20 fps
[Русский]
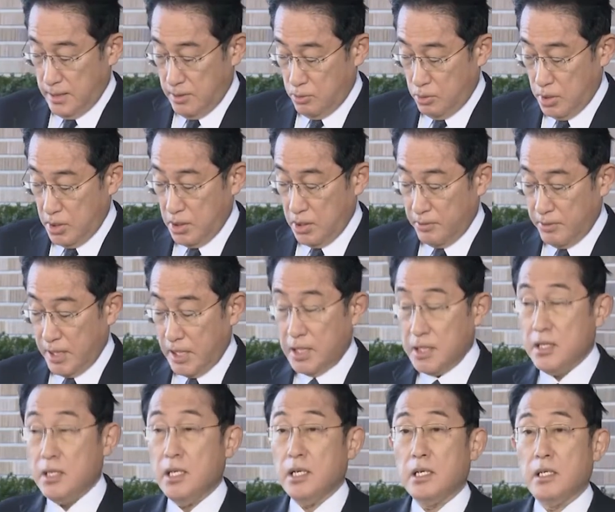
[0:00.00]
к
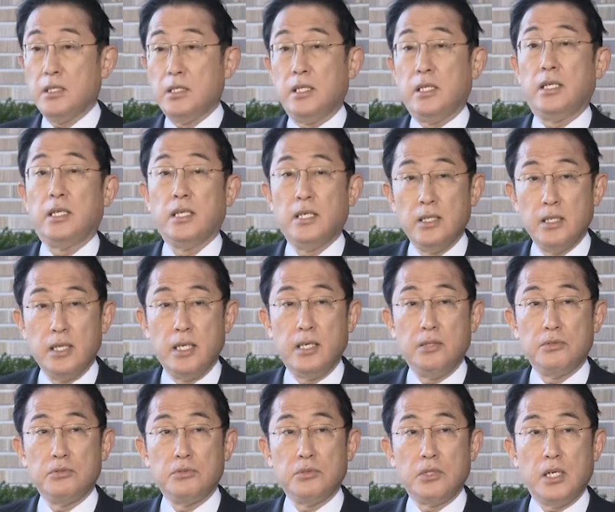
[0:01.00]
санкциям, запрещают
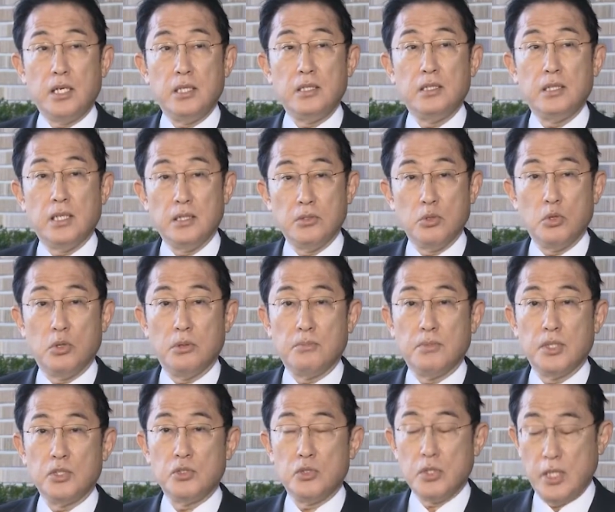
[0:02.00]
и какие-либо
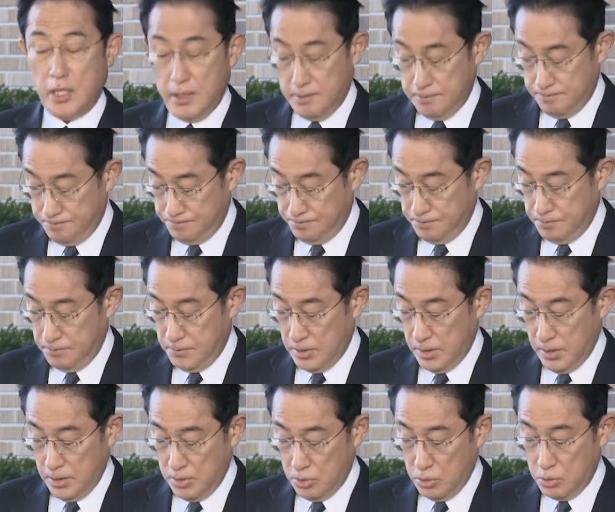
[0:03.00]
экономические,
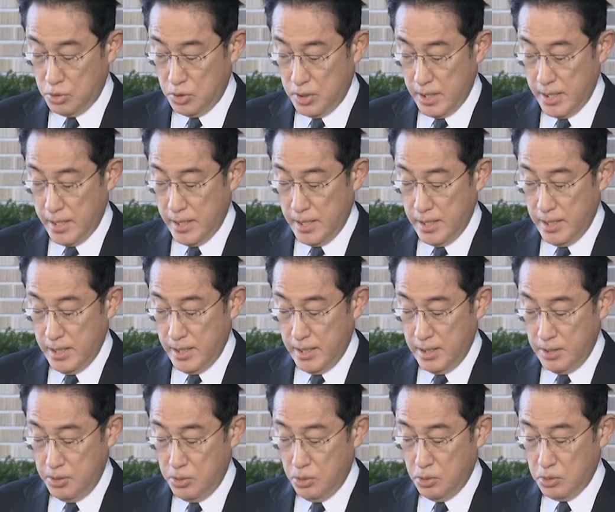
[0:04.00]
финансовые, другие
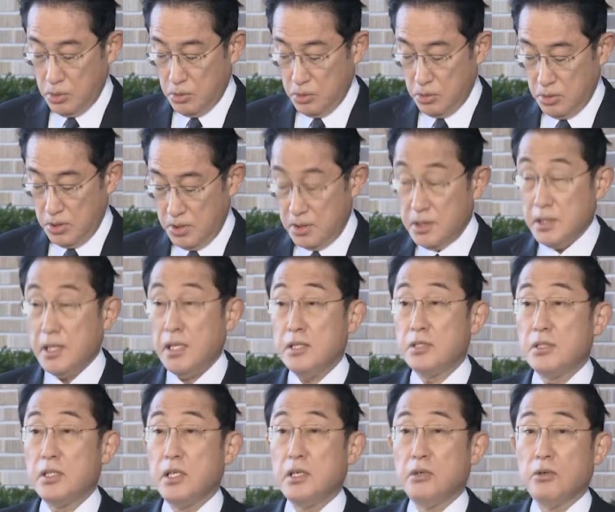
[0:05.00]
связи
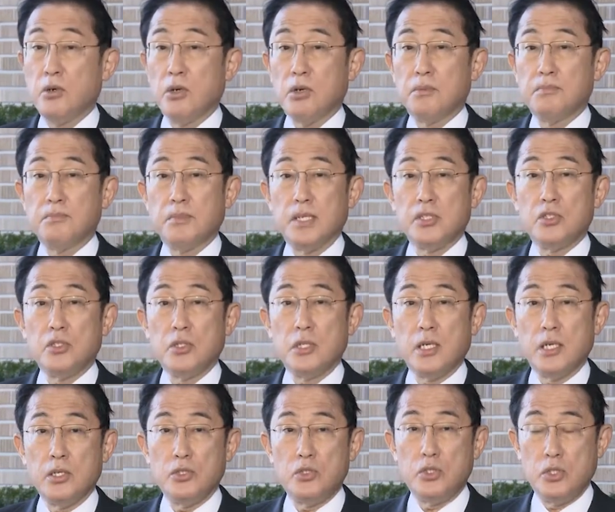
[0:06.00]
с так
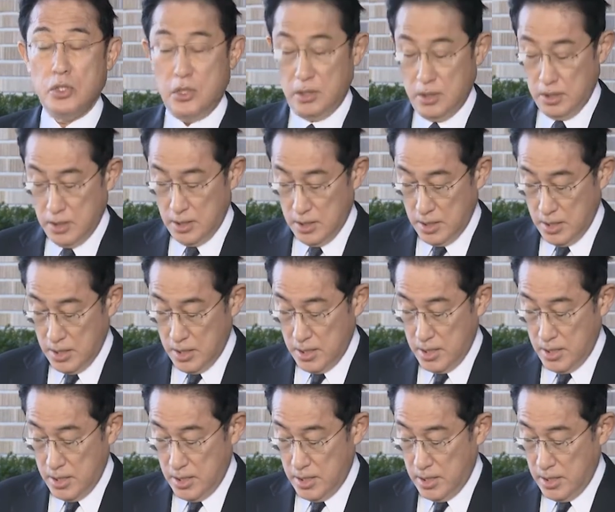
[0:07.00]
называемыми Донецкой и
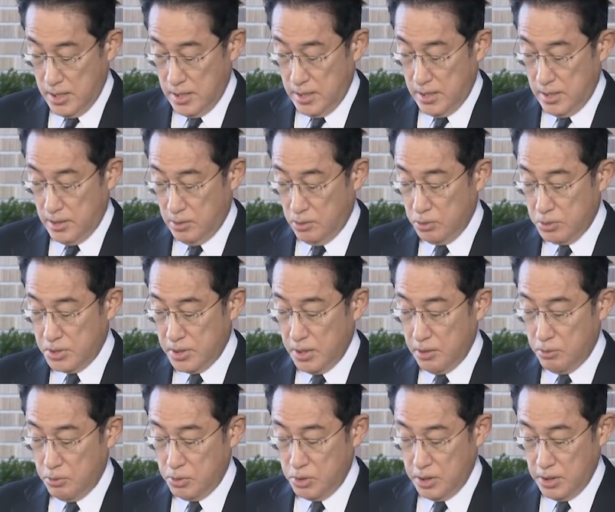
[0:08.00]
Луганской
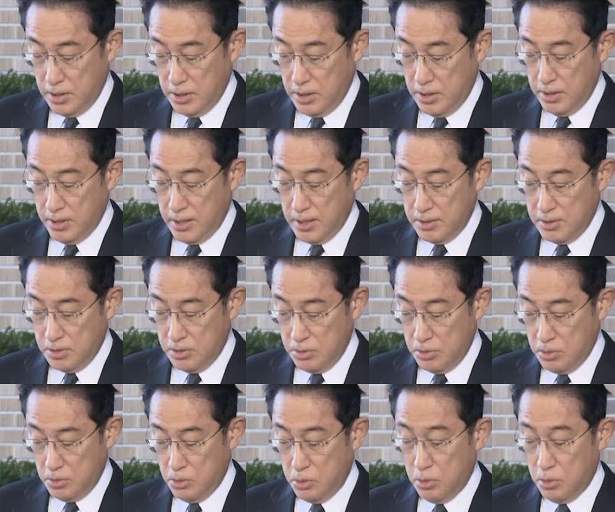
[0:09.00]
республиками.